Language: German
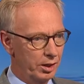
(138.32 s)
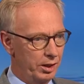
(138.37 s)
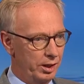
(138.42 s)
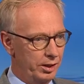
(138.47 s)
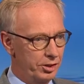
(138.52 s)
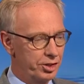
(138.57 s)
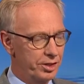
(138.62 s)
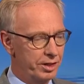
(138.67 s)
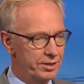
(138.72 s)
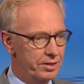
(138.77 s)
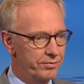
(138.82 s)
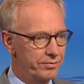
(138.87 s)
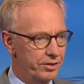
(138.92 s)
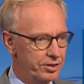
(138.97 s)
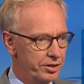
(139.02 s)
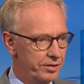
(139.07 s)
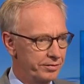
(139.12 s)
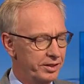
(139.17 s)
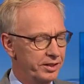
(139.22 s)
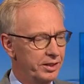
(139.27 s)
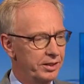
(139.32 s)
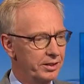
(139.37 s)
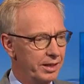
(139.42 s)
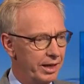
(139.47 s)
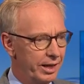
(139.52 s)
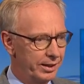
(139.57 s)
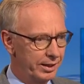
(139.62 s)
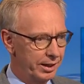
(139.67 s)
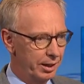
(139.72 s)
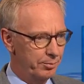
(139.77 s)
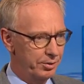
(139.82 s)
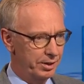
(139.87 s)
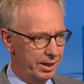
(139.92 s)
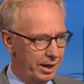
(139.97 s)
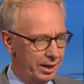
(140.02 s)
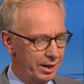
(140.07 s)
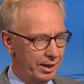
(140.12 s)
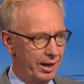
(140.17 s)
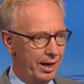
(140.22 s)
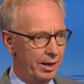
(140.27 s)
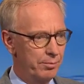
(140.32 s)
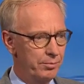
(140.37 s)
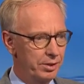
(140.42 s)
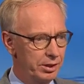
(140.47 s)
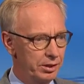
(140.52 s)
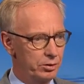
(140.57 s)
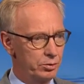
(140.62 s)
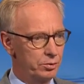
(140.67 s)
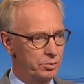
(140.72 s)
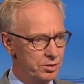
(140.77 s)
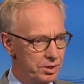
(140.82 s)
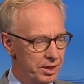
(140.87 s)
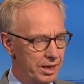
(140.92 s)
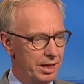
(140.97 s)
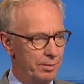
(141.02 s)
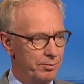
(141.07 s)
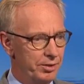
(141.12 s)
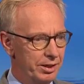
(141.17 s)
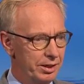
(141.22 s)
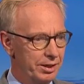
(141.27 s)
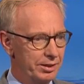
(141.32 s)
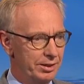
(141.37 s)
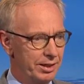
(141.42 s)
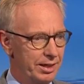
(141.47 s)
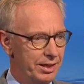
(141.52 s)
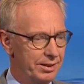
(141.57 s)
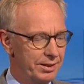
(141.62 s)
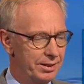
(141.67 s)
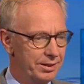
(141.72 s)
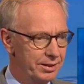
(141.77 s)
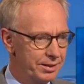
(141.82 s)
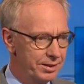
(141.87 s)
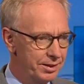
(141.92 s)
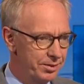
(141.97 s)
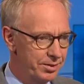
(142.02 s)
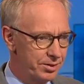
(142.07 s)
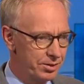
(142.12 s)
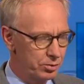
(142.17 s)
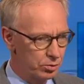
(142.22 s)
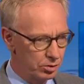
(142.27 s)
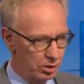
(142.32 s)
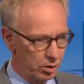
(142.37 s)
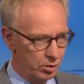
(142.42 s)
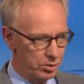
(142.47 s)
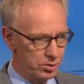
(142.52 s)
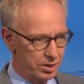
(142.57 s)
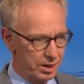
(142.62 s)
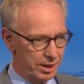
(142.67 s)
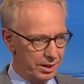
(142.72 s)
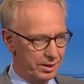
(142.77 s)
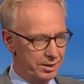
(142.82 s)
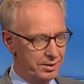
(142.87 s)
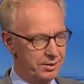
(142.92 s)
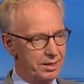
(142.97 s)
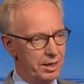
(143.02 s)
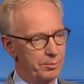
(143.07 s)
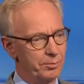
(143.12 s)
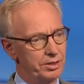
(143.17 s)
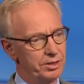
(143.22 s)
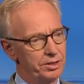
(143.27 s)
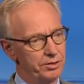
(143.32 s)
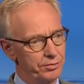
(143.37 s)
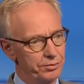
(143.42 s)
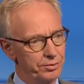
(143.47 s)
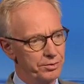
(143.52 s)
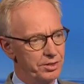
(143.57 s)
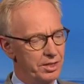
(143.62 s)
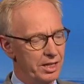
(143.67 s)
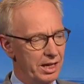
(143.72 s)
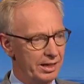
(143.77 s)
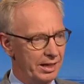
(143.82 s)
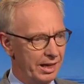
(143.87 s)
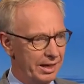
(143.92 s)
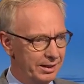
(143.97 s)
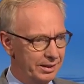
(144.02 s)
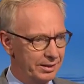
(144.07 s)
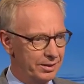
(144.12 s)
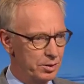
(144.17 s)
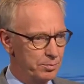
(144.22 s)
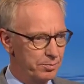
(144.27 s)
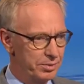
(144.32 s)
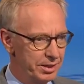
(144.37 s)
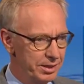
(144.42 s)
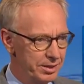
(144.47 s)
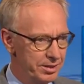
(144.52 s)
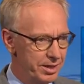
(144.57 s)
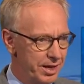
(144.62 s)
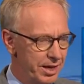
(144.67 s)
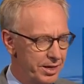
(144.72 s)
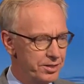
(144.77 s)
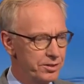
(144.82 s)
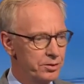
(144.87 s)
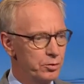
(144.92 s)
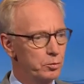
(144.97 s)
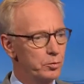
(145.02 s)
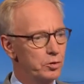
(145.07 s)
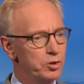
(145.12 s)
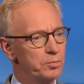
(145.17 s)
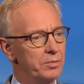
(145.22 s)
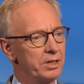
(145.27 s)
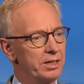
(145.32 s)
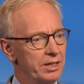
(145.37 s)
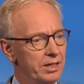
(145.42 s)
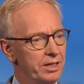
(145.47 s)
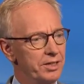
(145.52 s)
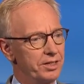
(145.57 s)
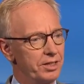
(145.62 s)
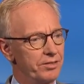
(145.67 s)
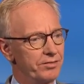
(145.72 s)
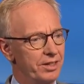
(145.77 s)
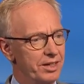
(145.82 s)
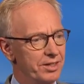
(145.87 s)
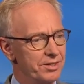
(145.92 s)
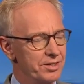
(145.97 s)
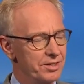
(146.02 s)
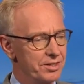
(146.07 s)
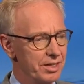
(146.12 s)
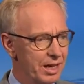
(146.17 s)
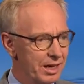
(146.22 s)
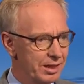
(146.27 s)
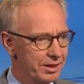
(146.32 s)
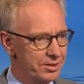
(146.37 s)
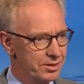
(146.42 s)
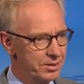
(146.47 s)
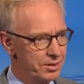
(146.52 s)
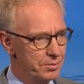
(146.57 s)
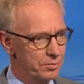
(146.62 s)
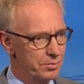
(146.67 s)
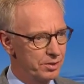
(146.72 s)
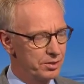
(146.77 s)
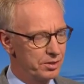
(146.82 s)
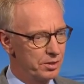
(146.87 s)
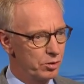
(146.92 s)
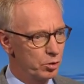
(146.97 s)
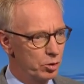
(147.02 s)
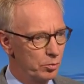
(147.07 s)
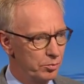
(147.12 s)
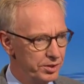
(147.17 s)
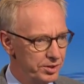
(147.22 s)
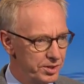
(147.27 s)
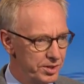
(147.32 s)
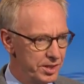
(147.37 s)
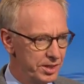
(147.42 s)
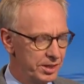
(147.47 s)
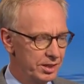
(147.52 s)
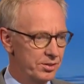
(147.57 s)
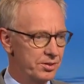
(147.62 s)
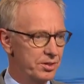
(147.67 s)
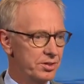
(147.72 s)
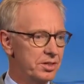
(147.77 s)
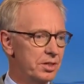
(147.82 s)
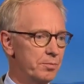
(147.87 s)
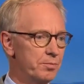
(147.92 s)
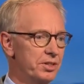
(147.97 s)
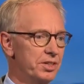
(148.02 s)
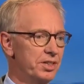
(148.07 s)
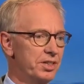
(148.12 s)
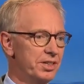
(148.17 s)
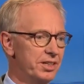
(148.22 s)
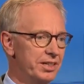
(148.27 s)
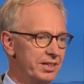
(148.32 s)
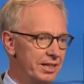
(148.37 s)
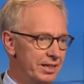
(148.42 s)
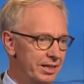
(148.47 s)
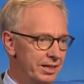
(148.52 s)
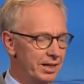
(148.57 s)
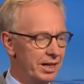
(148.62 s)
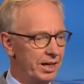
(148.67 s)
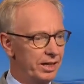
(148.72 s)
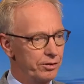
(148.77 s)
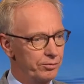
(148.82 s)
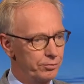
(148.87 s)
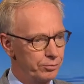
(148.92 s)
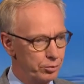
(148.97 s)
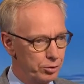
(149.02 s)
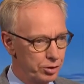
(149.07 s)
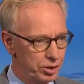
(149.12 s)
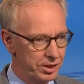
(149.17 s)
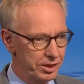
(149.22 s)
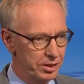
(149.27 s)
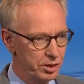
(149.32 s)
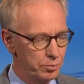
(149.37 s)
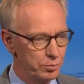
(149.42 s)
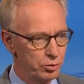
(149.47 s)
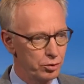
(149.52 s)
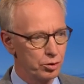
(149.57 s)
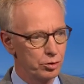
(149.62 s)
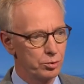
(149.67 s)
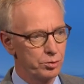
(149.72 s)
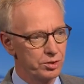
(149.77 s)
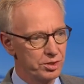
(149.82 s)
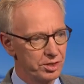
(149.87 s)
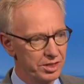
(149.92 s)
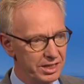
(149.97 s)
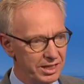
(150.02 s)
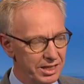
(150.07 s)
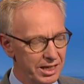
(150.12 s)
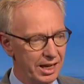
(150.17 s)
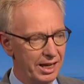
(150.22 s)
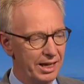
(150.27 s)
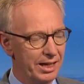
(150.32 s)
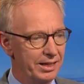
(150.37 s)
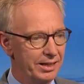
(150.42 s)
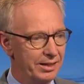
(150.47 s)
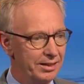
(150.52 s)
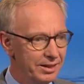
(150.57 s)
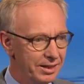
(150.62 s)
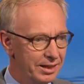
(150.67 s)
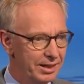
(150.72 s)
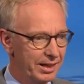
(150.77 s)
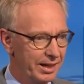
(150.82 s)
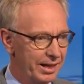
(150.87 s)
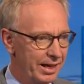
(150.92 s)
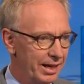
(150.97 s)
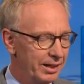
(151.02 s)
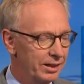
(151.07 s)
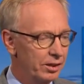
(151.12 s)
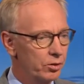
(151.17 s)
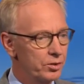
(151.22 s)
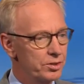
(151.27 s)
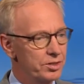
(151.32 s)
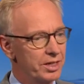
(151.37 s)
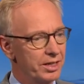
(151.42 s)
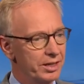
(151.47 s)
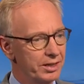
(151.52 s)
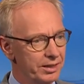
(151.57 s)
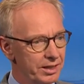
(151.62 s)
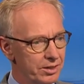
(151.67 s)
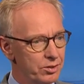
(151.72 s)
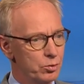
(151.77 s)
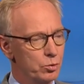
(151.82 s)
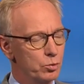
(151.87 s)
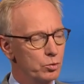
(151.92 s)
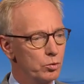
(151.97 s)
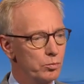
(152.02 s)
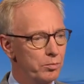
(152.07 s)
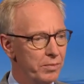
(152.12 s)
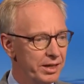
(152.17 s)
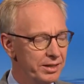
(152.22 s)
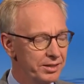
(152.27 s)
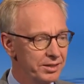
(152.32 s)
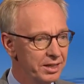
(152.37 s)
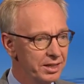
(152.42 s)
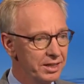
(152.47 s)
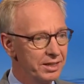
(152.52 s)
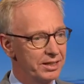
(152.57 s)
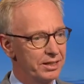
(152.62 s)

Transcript: Ja, die Staatsanwaltschaft hat ja dreieinhalb Jahre ermittelt und Sie haben in der Tat Indizien und Aussagen gesammelt, die für Sie ein anderes Bild zeichnen. muss man ehrlicherweise sagen, das ist ein bisschen kompliziert. Also es gibt nicht den einen Vorstandsbeschluss, die eine Kernaussage, das Dokument,